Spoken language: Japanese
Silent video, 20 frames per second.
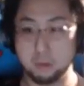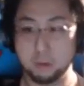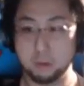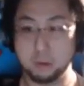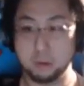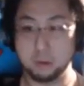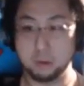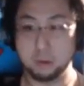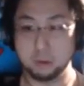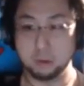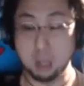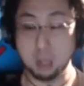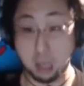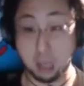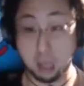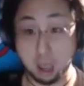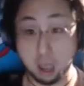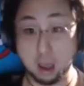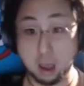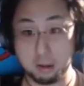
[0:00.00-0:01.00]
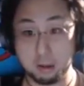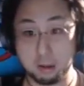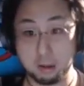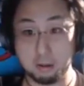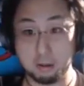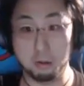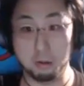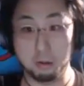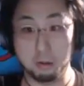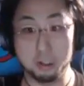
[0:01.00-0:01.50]
ねえ、すご
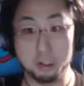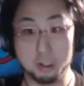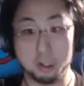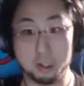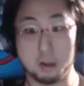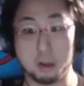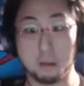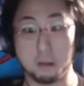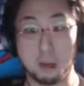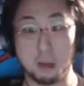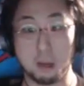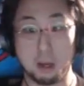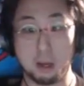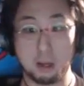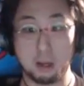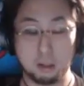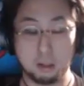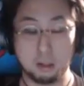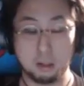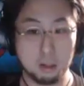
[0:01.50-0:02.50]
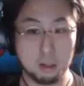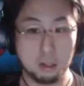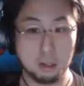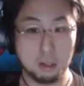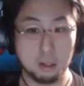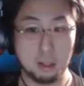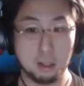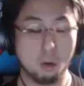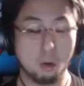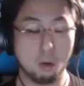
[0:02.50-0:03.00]
い時代だよね。だから
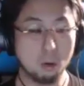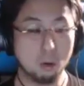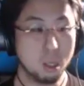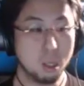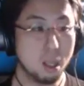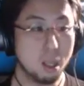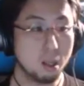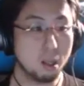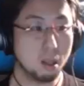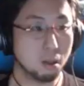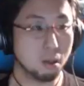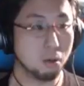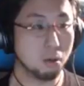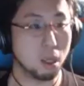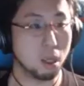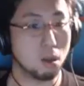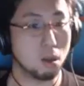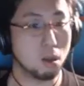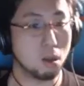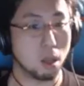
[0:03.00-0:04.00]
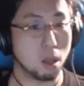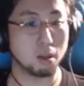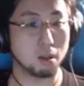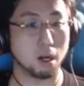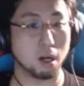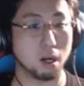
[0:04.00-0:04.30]
本気でやった方がいいよ、やるなら。